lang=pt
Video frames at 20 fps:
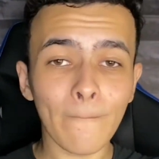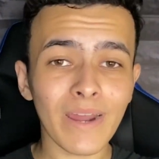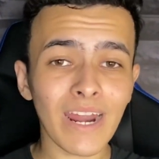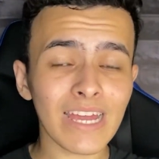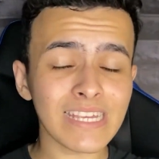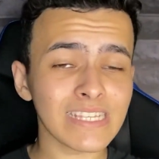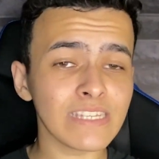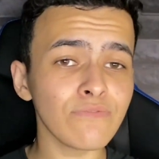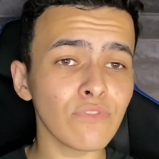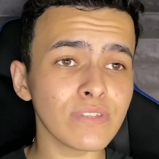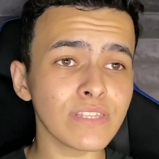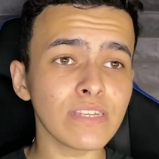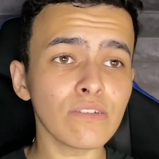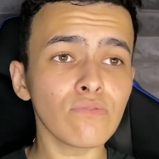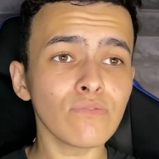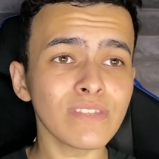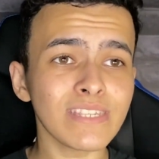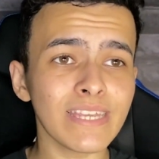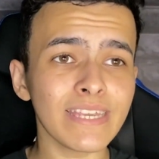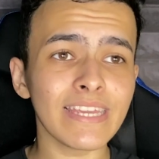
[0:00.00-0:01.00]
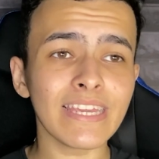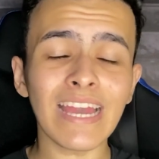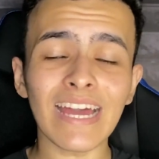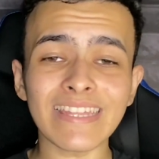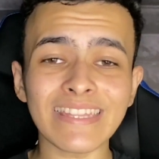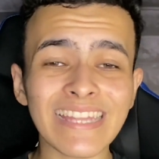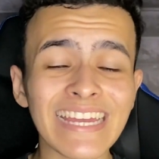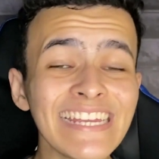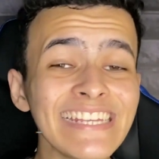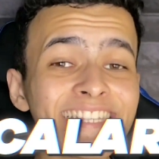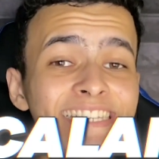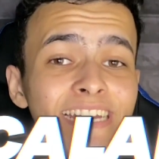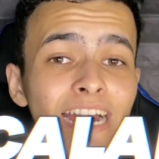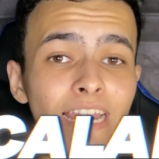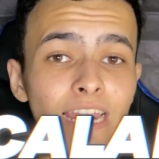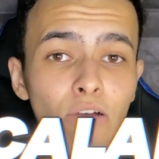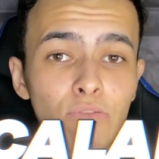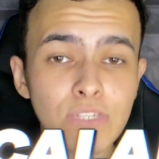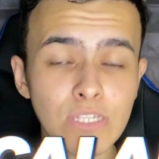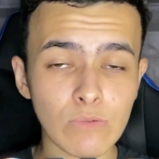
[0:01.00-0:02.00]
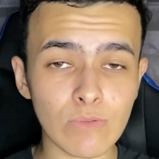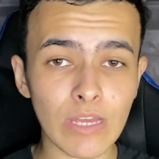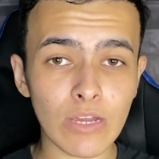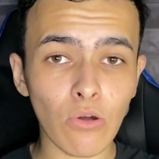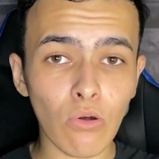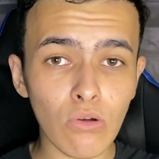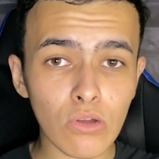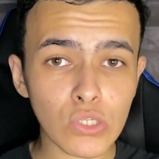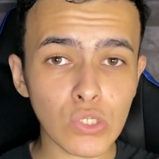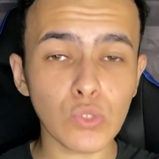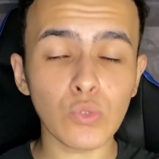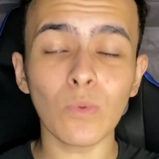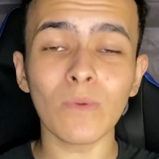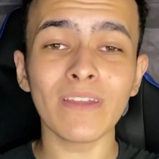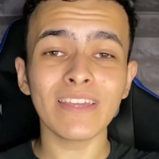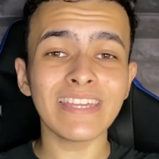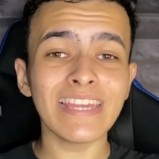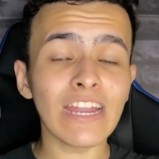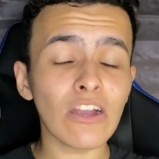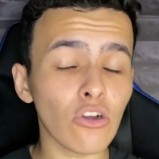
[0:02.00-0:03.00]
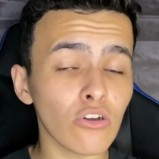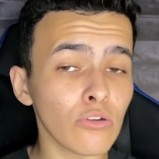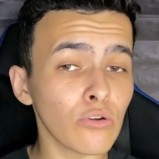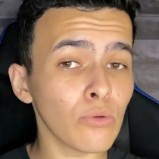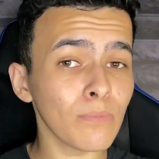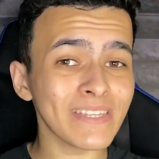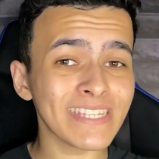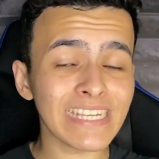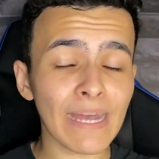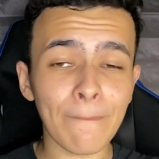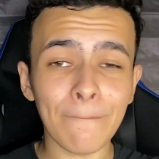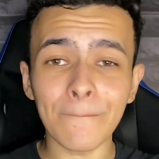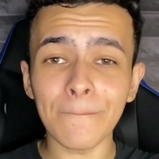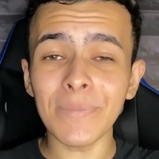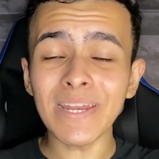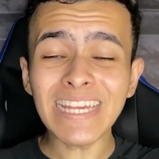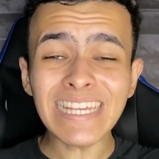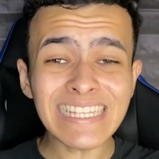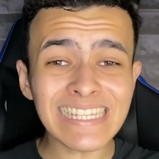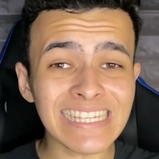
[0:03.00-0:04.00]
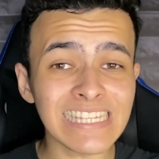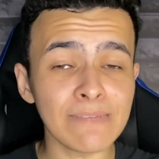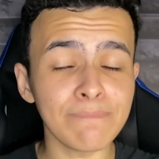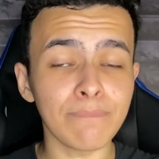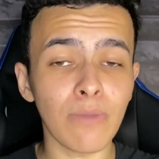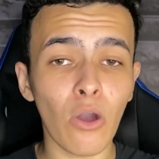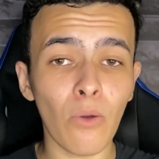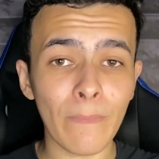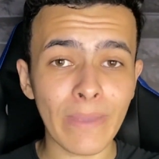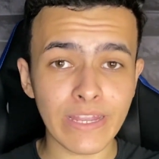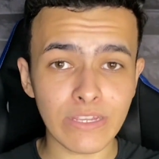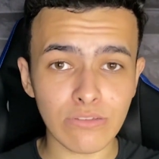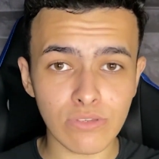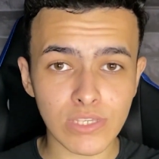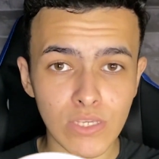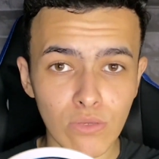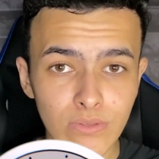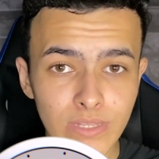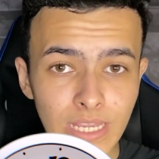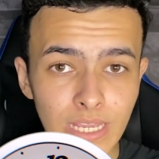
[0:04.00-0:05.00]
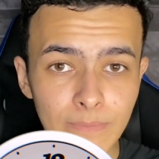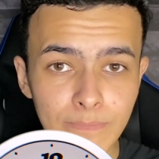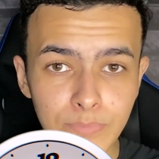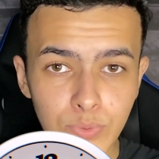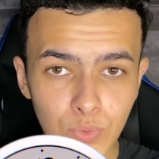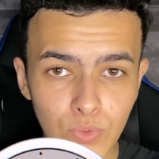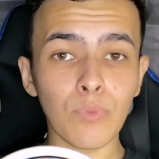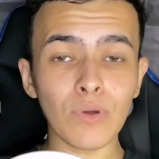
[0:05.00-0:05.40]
para assim você conseguir até escalar o seu negócio e economizar principalmente o seu tempo?